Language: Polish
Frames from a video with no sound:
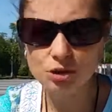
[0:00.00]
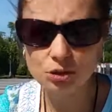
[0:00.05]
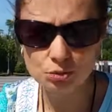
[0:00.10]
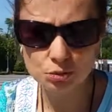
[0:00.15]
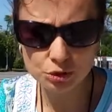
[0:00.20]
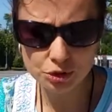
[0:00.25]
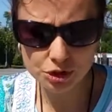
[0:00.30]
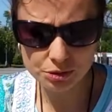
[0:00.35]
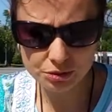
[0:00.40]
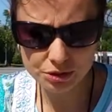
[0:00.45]
to
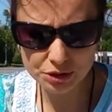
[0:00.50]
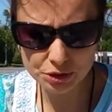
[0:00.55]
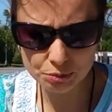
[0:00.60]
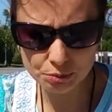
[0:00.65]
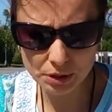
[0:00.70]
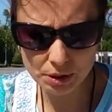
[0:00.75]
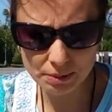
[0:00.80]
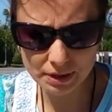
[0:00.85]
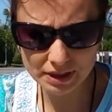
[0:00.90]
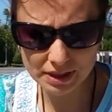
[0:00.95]
musi być
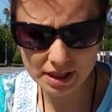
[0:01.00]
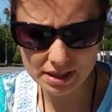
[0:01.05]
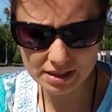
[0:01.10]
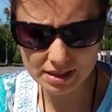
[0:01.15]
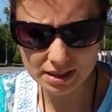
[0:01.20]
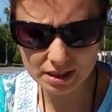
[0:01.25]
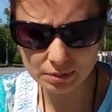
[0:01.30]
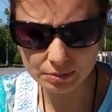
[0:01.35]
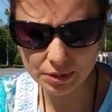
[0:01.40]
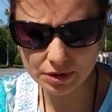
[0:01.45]

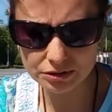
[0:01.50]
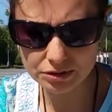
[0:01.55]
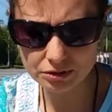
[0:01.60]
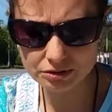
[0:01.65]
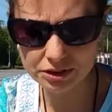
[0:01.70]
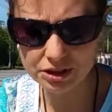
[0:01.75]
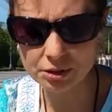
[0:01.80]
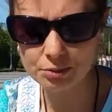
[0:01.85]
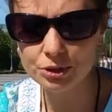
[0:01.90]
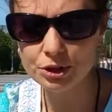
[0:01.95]
suplementacja na pewno
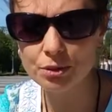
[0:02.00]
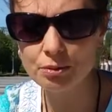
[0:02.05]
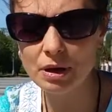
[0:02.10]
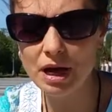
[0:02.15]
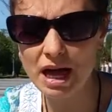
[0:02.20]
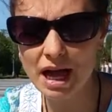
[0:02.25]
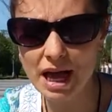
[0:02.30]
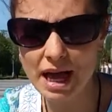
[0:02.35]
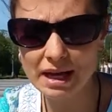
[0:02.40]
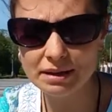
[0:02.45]
witaminą
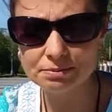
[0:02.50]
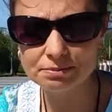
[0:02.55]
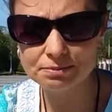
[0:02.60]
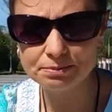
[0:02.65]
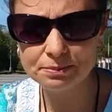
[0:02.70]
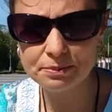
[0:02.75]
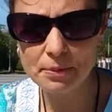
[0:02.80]
E,